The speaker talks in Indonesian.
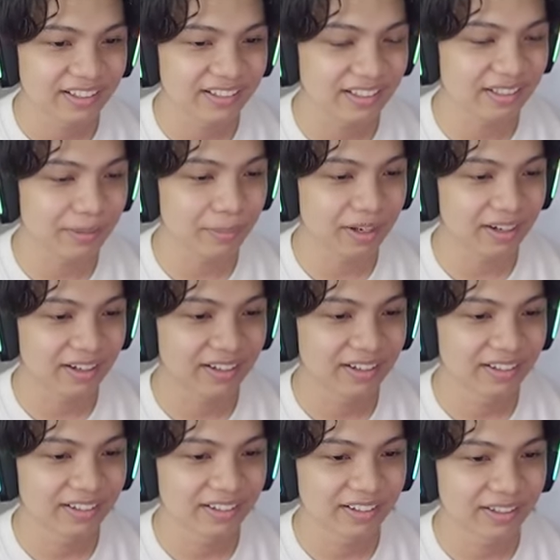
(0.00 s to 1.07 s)
Hati-hati, Mang.
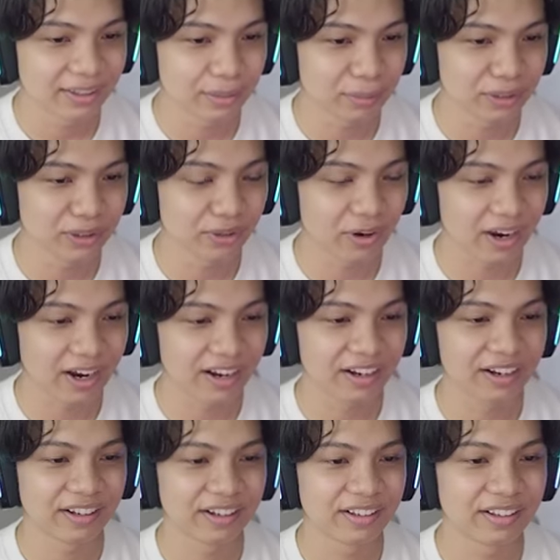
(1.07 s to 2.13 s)
Kepentok ya.
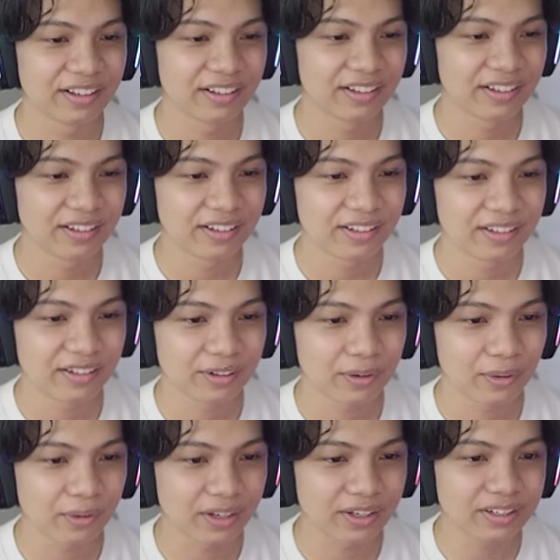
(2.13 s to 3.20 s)

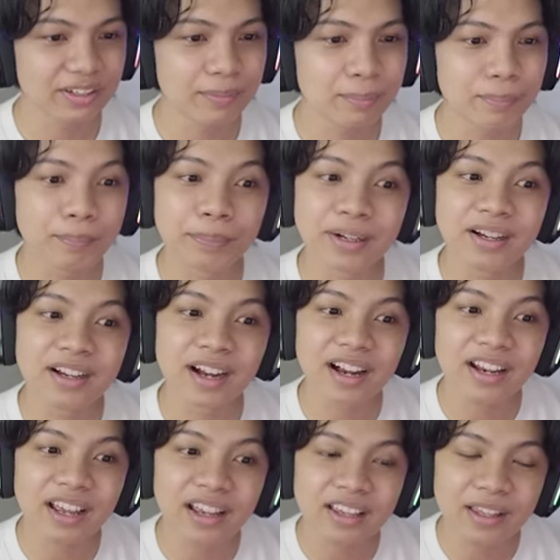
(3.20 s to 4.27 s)
Oke, okay, dipegang
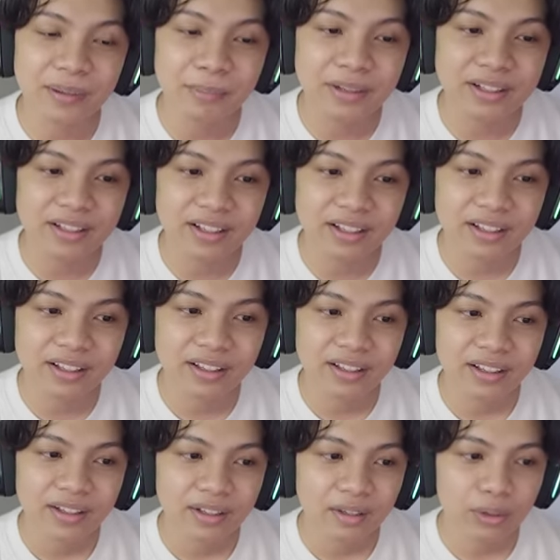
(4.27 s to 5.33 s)
lagi sama dia.
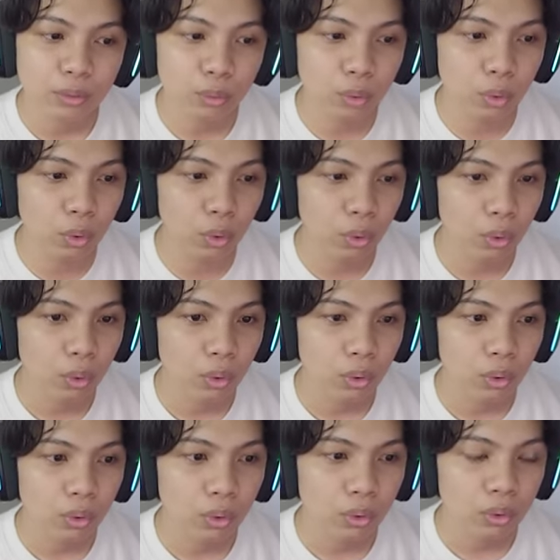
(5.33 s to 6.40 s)
Uh,
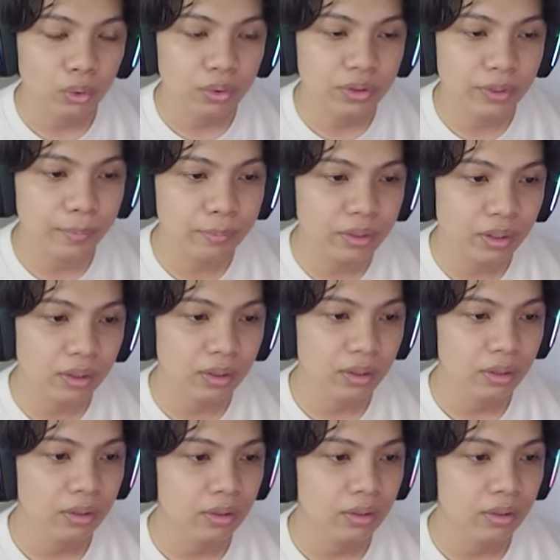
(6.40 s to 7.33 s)
diambil.